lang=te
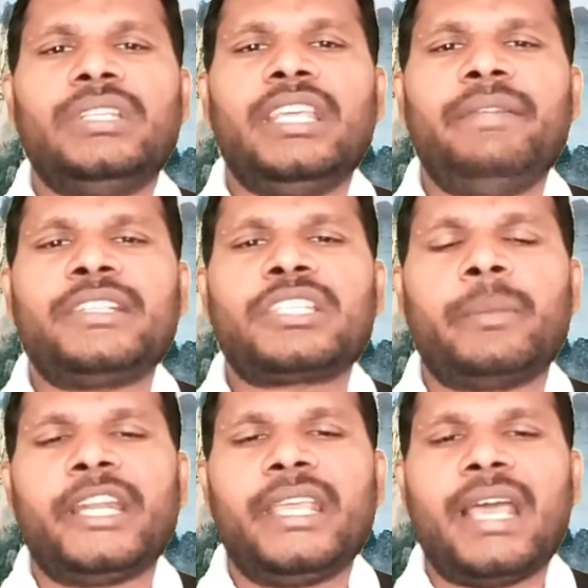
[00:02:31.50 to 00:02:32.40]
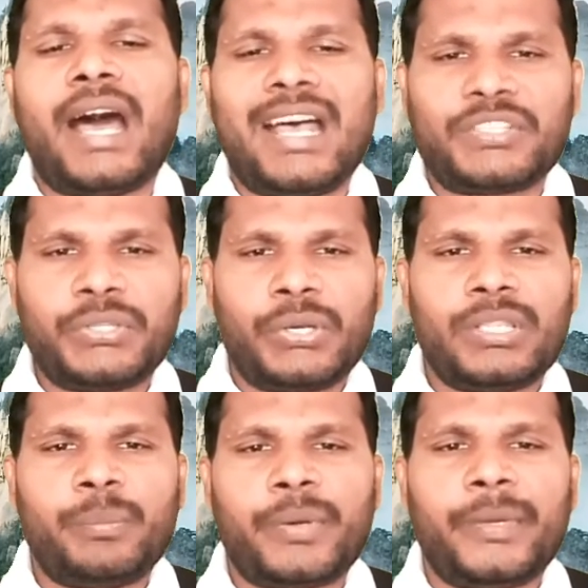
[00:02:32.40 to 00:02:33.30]
దీవించబడి
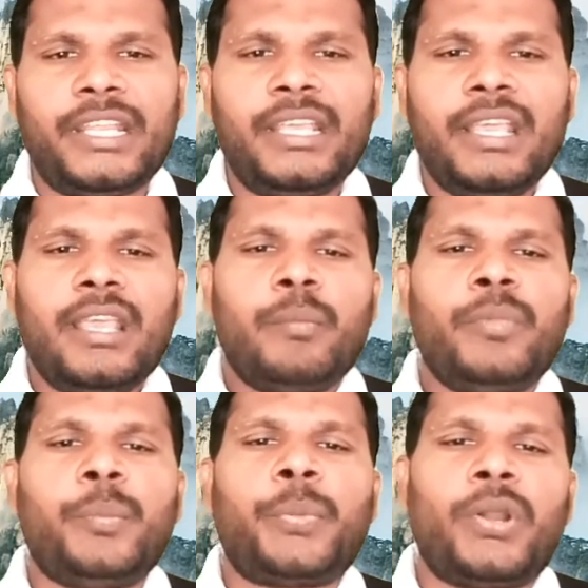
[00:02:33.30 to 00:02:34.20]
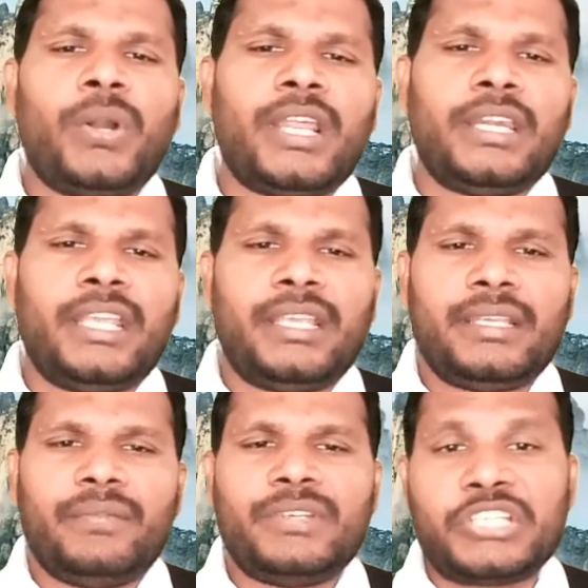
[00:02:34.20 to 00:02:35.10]
ఆశీర్వదింపబడి మీ పనులన్నీ
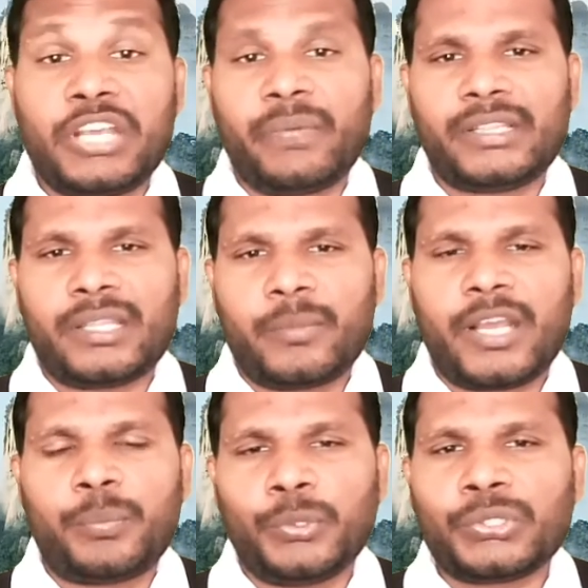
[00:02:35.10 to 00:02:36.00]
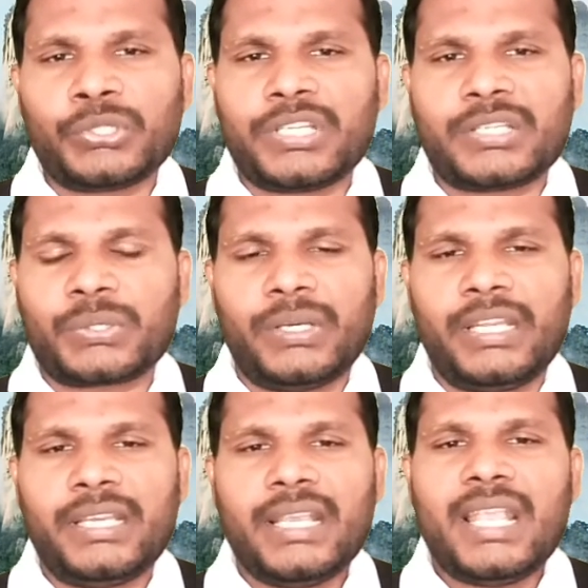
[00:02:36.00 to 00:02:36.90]
విజయవంతంగా పూర్తి
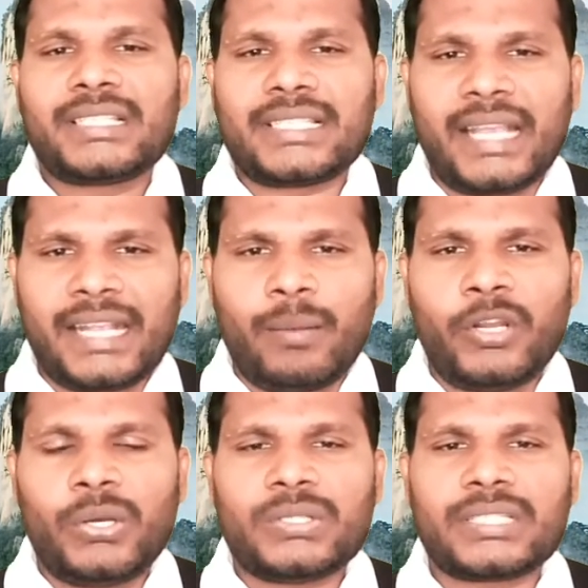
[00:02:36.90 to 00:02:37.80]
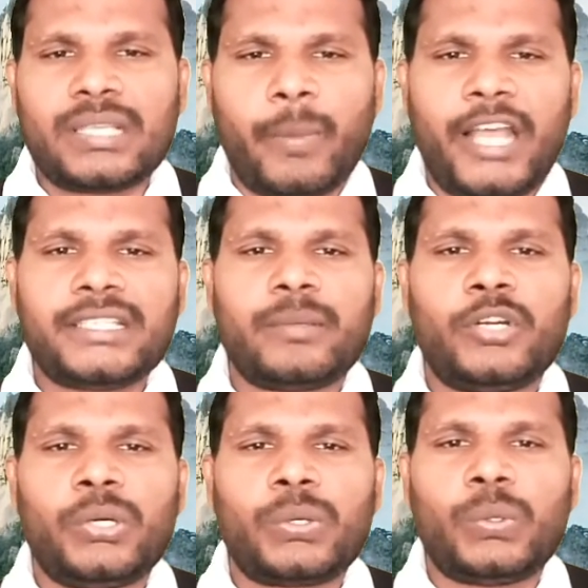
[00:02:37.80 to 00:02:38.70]
చేసుకొని సంఘములో
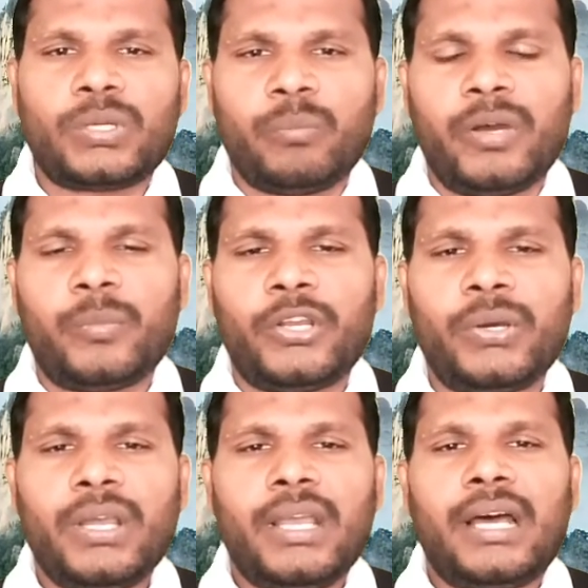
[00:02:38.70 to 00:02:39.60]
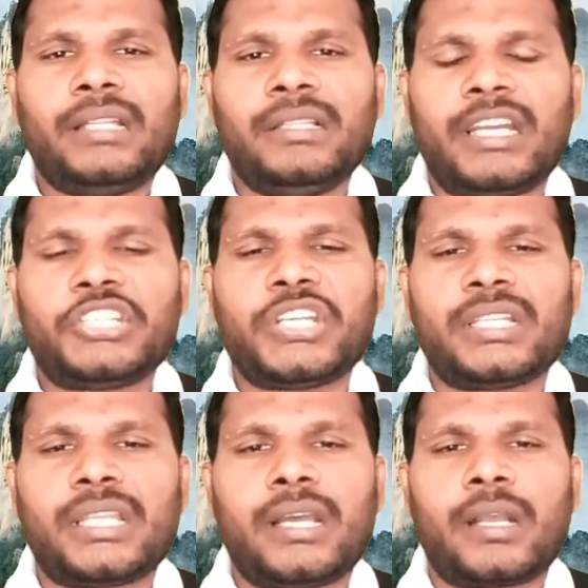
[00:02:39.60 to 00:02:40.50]
సమాజంలో కుటుంబంలో అందరి
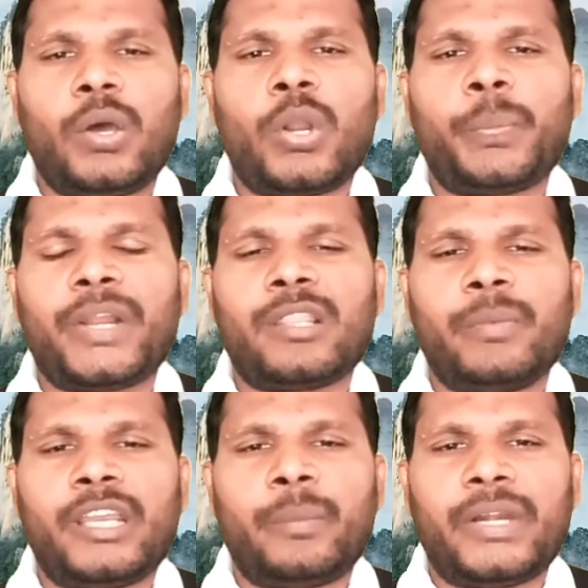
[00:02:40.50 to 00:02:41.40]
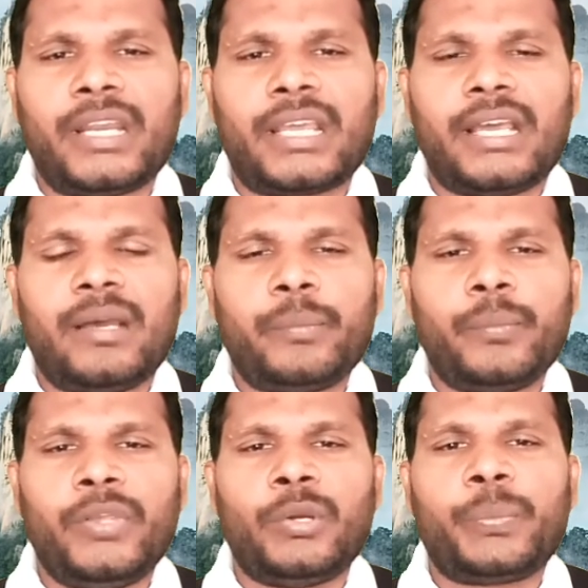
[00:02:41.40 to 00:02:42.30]
చేత గౌరవప్రదమైన బిడలుగా
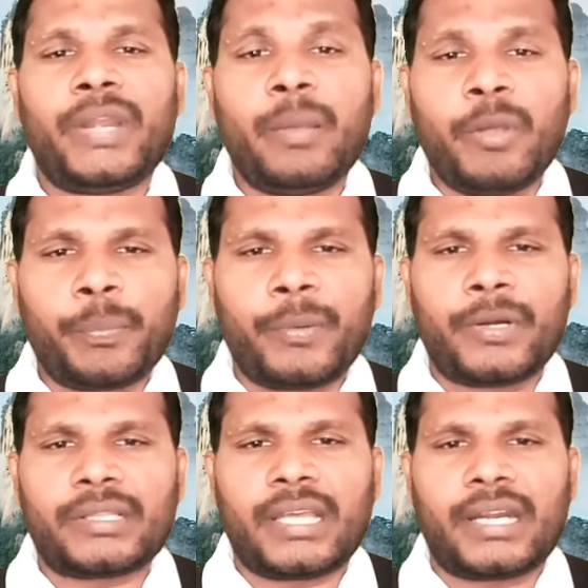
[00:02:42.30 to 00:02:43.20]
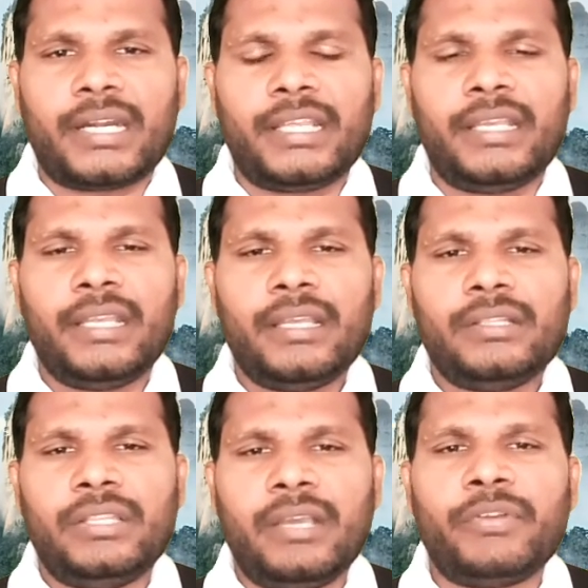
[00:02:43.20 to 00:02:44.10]
మీరు ప్రేమింపబడతారని
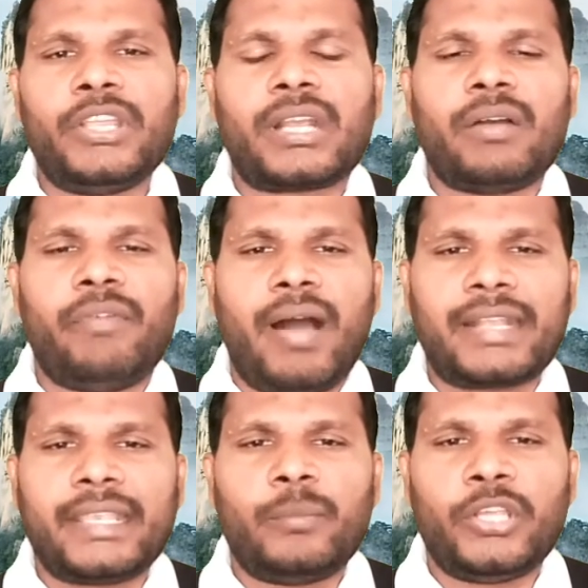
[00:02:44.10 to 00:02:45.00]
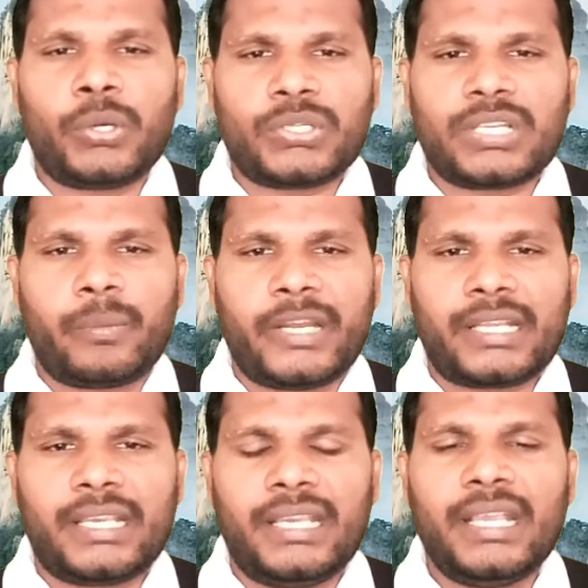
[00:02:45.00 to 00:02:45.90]
దేవుని యొక్క వాక్యం ఈ రోజున
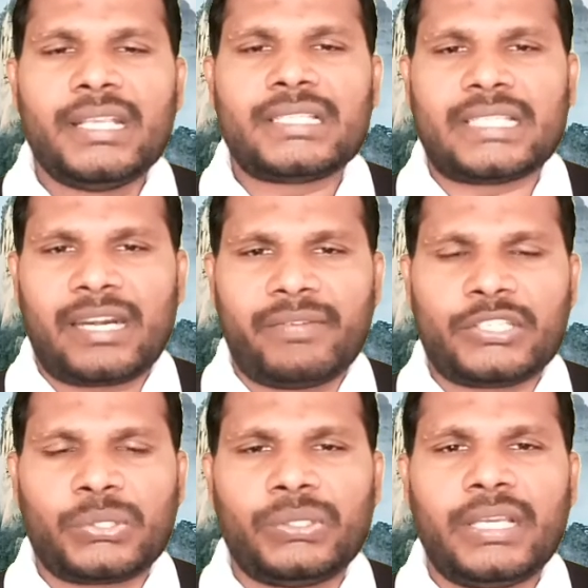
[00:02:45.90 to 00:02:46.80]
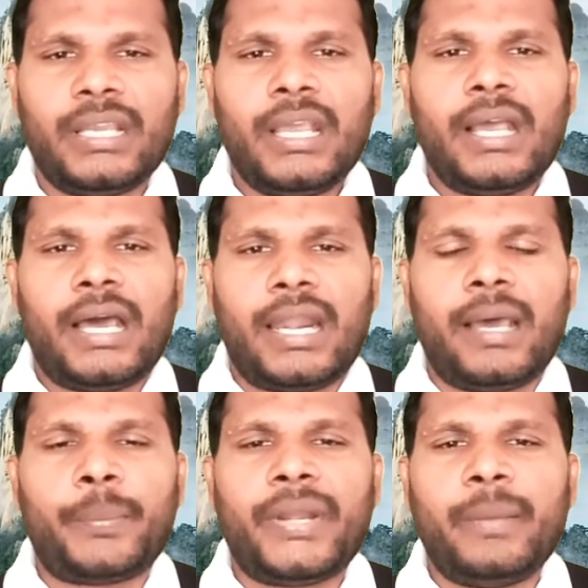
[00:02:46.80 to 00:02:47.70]
మనకి సెలవిస్తుంది
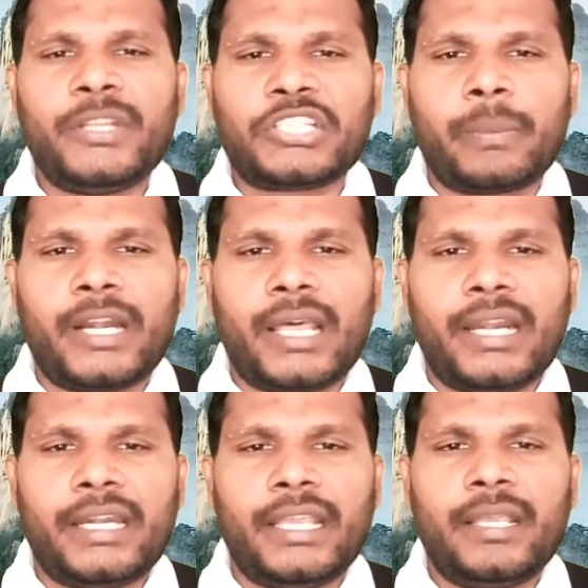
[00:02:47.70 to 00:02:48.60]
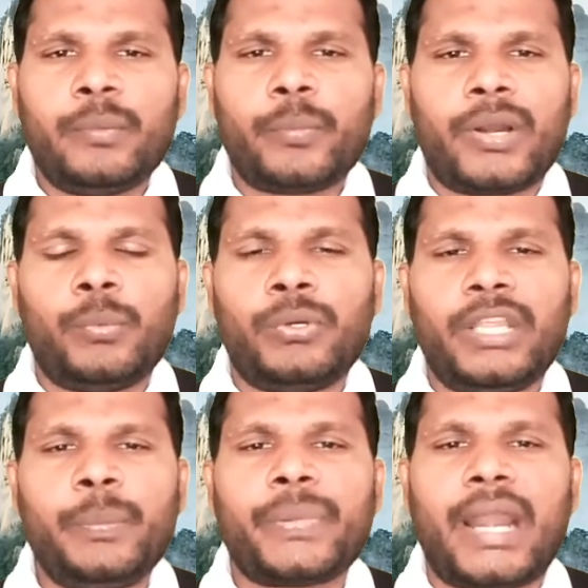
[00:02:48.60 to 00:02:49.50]
అలా ప్రేమించబడాలని
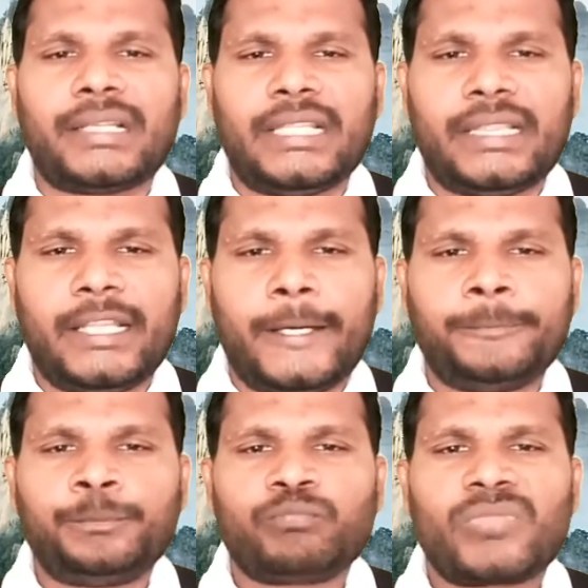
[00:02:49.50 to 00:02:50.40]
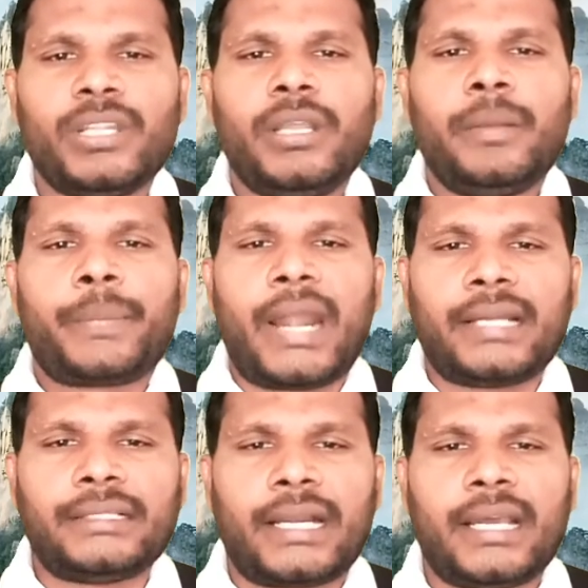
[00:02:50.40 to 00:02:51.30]
ప్రభుని ప్రార్థిద్దాం
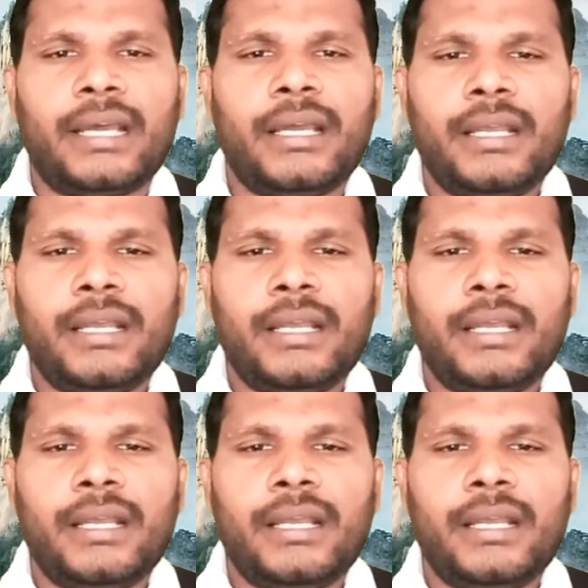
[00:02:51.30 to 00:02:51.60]
ప్రార్థన